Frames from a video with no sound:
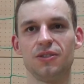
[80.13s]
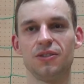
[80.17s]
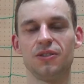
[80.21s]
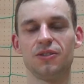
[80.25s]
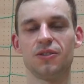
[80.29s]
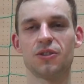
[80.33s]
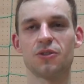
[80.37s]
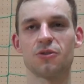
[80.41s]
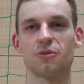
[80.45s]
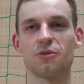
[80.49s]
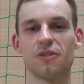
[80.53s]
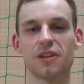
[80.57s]
i
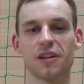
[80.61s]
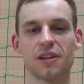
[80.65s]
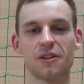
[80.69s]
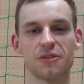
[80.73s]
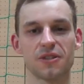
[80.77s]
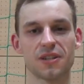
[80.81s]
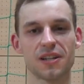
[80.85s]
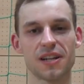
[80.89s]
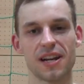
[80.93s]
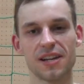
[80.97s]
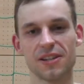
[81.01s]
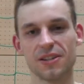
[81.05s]
się człowiek
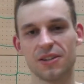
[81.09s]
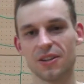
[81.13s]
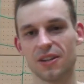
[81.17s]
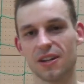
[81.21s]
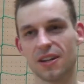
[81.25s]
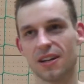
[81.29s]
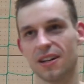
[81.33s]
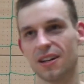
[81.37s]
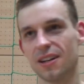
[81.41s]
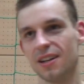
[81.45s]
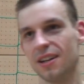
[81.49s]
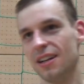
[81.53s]

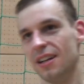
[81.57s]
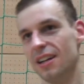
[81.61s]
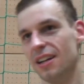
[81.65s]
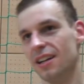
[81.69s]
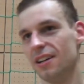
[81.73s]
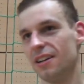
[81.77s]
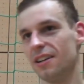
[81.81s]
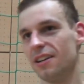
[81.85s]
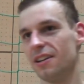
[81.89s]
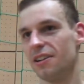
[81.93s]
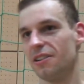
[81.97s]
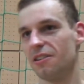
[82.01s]
rozkręci, a
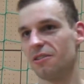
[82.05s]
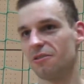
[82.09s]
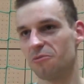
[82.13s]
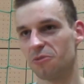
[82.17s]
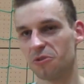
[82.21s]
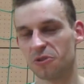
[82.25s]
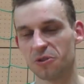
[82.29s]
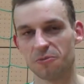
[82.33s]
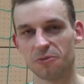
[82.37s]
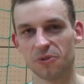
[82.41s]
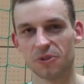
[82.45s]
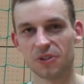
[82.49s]
e,
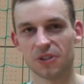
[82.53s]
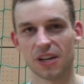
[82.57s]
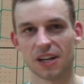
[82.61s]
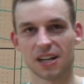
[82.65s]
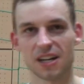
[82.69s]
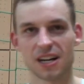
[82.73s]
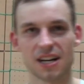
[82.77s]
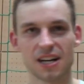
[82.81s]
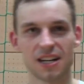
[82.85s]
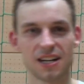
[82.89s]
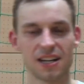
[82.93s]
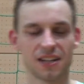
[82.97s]
może być
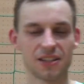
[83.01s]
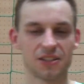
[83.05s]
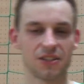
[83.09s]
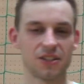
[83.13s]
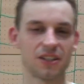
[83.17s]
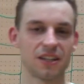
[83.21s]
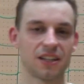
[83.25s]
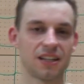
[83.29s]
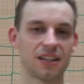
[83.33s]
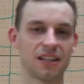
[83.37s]
taka hala, gdzie